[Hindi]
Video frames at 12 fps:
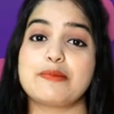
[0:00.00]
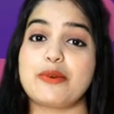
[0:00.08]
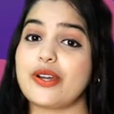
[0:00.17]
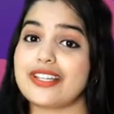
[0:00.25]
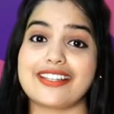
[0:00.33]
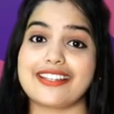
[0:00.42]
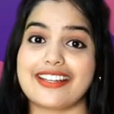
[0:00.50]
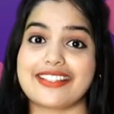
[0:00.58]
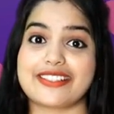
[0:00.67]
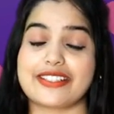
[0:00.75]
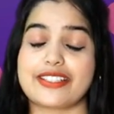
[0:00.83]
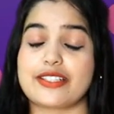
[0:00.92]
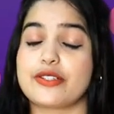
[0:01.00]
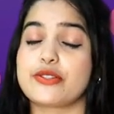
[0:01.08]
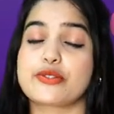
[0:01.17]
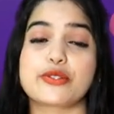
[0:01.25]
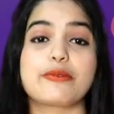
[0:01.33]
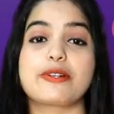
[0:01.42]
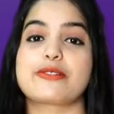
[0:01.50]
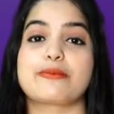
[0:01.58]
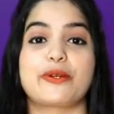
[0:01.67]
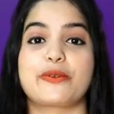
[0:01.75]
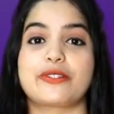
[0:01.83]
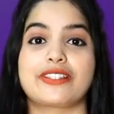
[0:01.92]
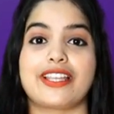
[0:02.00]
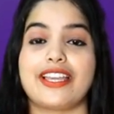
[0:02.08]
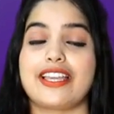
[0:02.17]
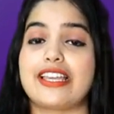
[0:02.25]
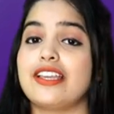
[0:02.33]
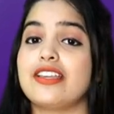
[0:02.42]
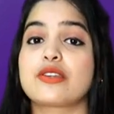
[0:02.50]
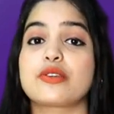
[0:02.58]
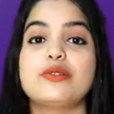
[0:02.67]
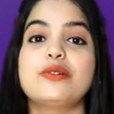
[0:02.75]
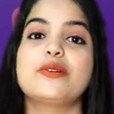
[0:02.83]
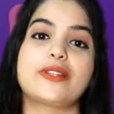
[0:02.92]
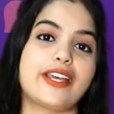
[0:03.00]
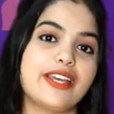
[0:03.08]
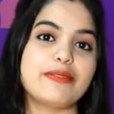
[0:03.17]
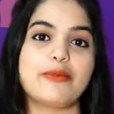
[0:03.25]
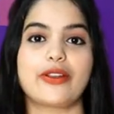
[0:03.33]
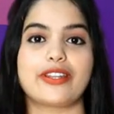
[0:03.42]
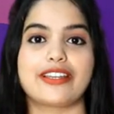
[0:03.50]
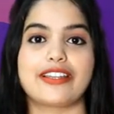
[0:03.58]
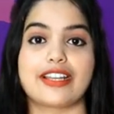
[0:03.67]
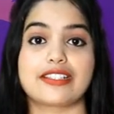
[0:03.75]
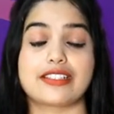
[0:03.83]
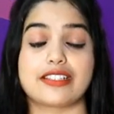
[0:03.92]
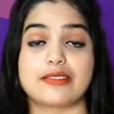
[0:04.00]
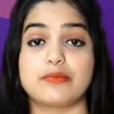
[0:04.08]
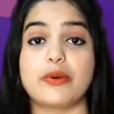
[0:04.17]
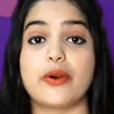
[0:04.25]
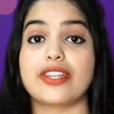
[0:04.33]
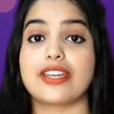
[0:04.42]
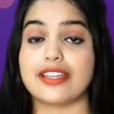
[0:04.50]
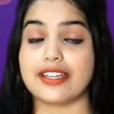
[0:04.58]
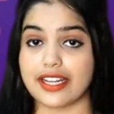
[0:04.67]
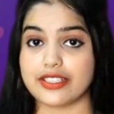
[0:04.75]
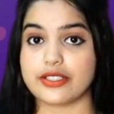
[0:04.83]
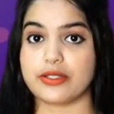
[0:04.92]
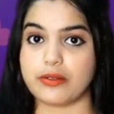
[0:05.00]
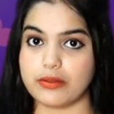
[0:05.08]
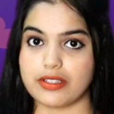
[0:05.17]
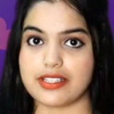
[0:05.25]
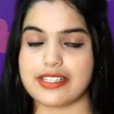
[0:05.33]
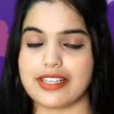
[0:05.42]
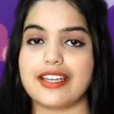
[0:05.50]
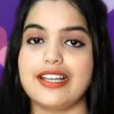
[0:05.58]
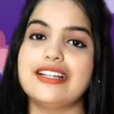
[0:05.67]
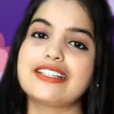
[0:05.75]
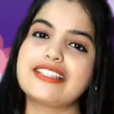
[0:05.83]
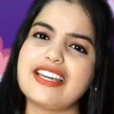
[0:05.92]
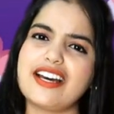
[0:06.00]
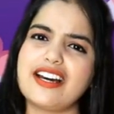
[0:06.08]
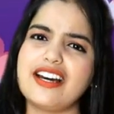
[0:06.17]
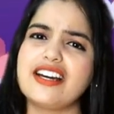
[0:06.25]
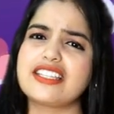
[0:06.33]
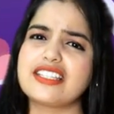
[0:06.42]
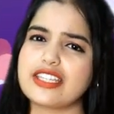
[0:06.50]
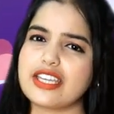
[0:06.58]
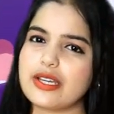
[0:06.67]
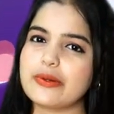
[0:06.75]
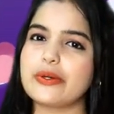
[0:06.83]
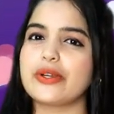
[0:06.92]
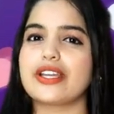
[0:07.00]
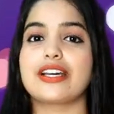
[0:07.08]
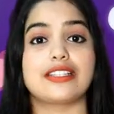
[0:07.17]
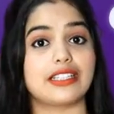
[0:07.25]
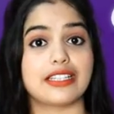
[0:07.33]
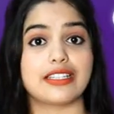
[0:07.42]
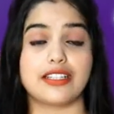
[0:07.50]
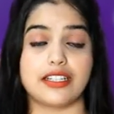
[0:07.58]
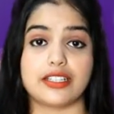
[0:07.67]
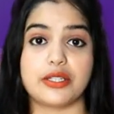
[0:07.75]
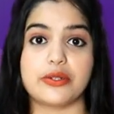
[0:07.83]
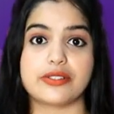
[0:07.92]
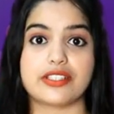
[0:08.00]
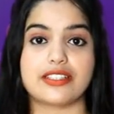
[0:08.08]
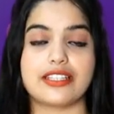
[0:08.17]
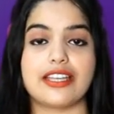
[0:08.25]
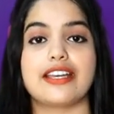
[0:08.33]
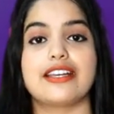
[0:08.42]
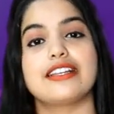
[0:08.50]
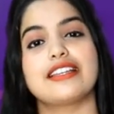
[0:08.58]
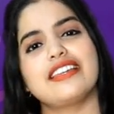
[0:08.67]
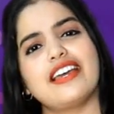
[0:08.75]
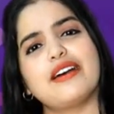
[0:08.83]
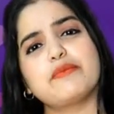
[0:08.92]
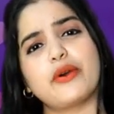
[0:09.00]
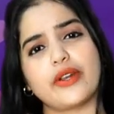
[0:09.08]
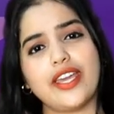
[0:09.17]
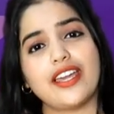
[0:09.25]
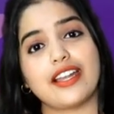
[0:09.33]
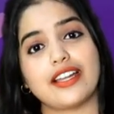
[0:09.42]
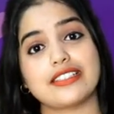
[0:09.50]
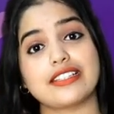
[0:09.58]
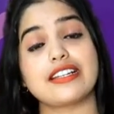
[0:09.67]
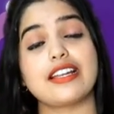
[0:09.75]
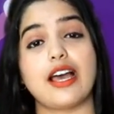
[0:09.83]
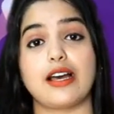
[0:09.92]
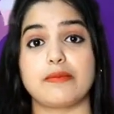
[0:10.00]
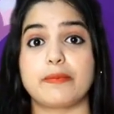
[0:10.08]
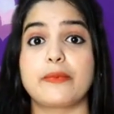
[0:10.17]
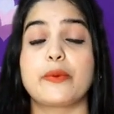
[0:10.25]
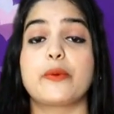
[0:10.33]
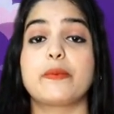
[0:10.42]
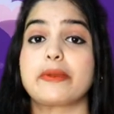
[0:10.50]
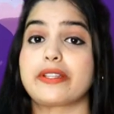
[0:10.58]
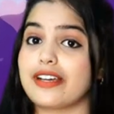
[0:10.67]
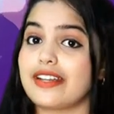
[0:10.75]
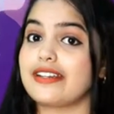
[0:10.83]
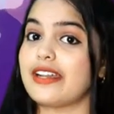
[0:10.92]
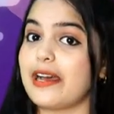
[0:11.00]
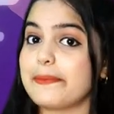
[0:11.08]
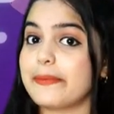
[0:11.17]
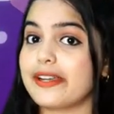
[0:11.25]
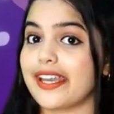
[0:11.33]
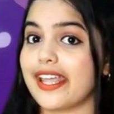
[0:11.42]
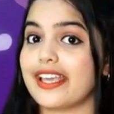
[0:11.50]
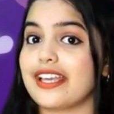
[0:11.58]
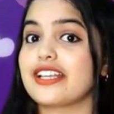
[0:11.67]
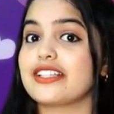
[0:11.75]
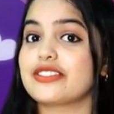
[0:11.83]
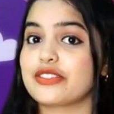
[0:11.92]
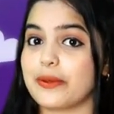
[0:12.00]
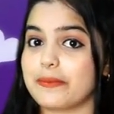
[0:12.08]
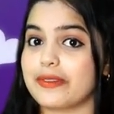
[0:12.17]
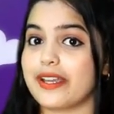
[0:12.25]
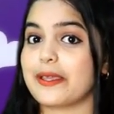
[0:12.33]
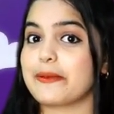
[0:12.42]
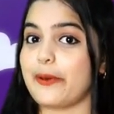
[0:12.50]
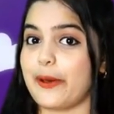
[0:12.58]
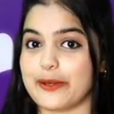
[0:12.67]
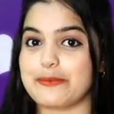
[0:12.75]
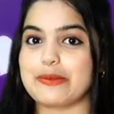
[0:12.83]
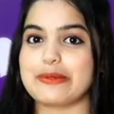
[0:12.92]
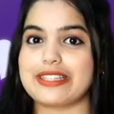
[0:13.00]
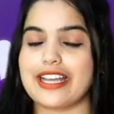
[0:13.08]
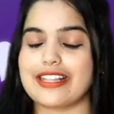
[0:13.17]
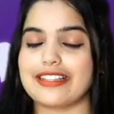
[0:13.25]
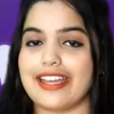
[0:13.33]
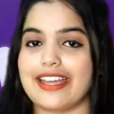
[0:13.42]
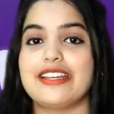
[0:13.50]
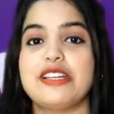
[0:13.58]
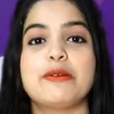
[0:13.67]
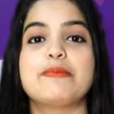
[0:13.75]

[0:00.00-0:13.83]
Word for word: मॉर्निंग इरेक्शन सुबह सुबह उठते ही क्यों होता है मॉर्निंग इरेक्शन मॉर्निंग इरेक्शन होने से क्या ये कोई खतरे की घंटी हो सकती है क्या मॉर्निंग इरेक्शन आपको पिता ना बनने की क्षमता के बारे में बताता है